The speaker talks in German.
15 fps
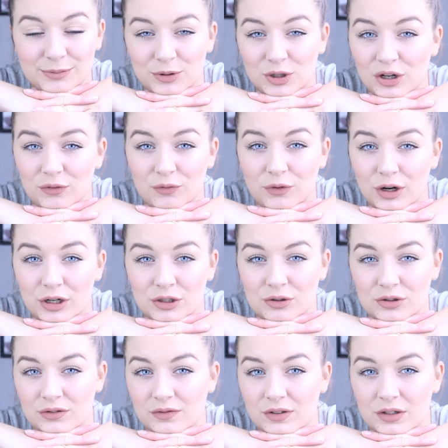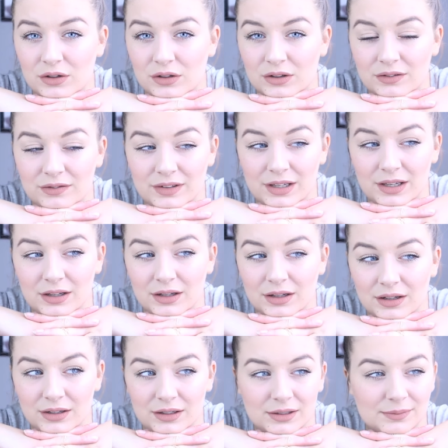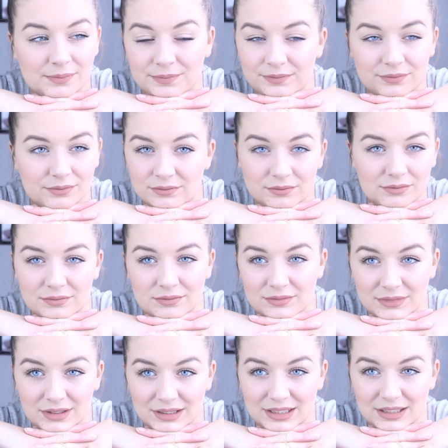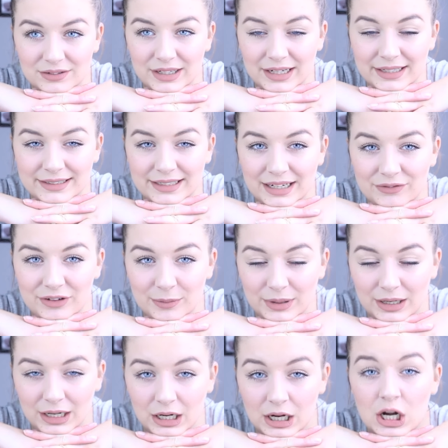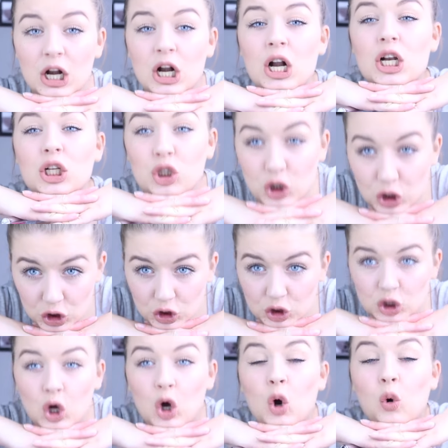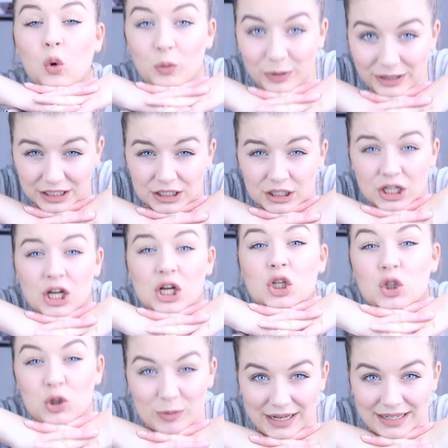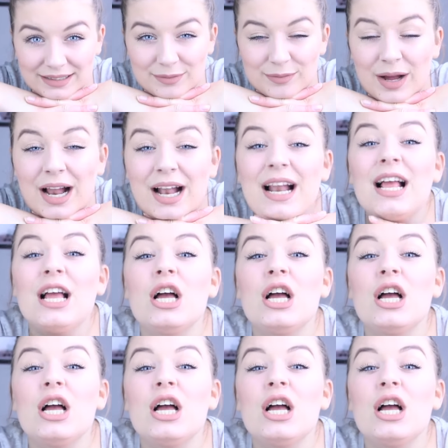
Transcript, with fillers: Ich bin heute völlig durch den Wind irgendwie. Äh, deswegen sagen wir mal Tschüss und bis zum nächsten Mal.